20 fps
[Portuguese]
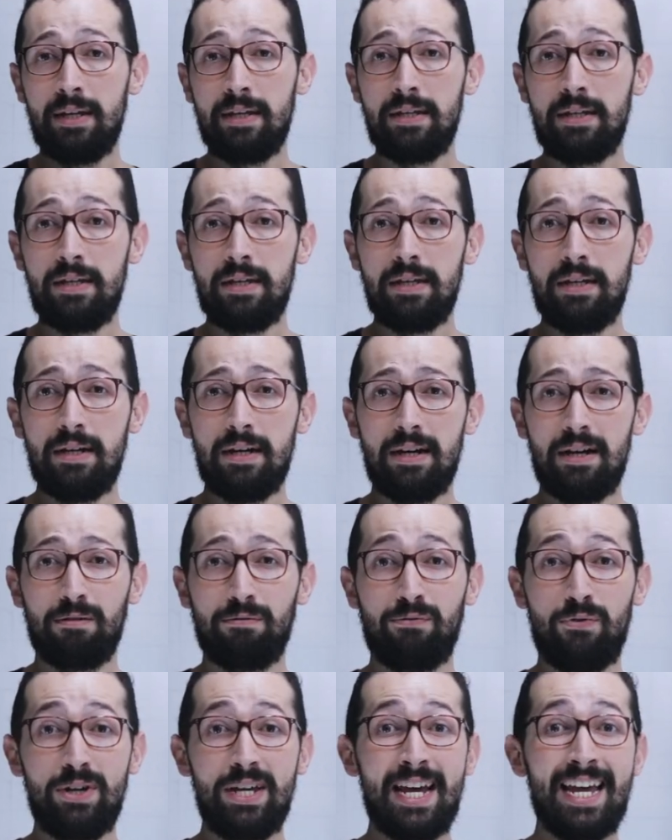e a, ah,
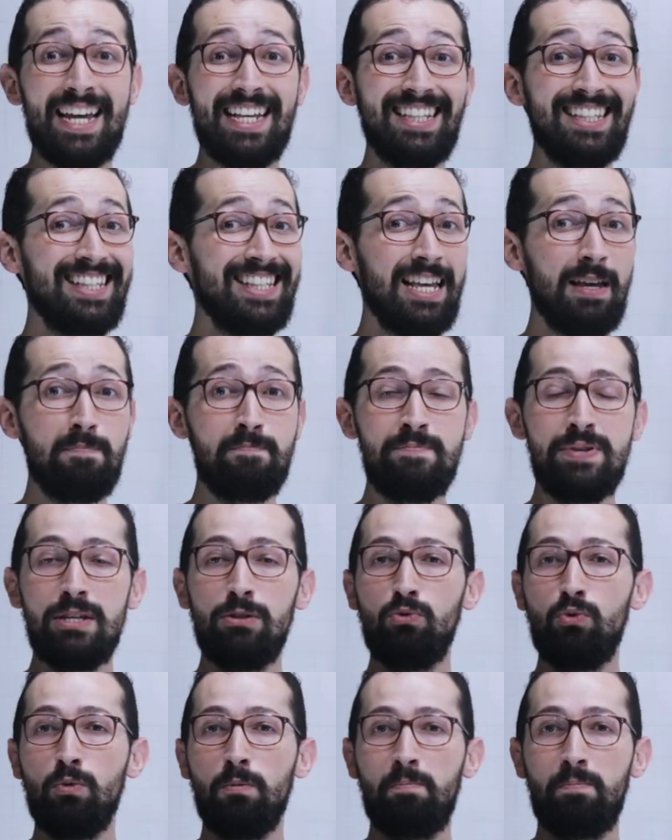foi
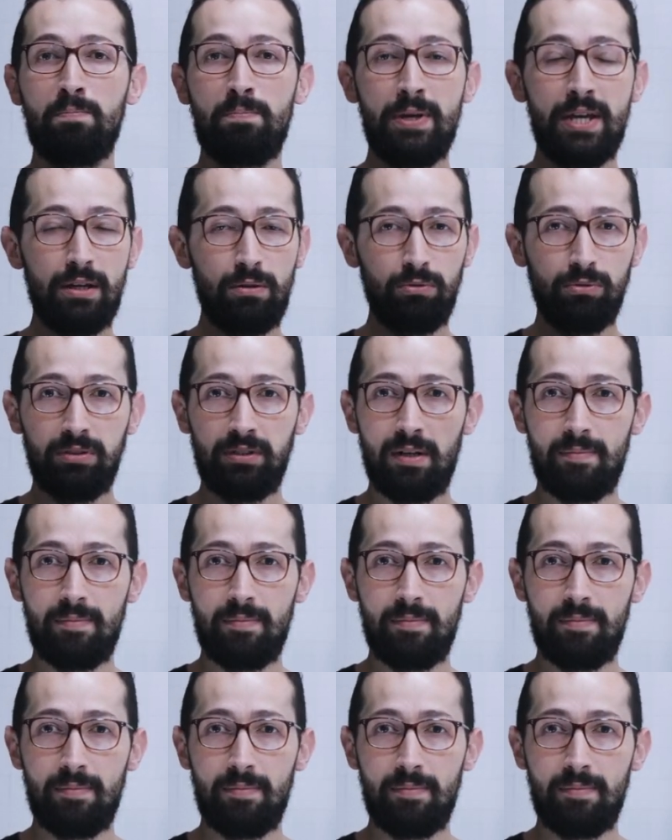recebido pelos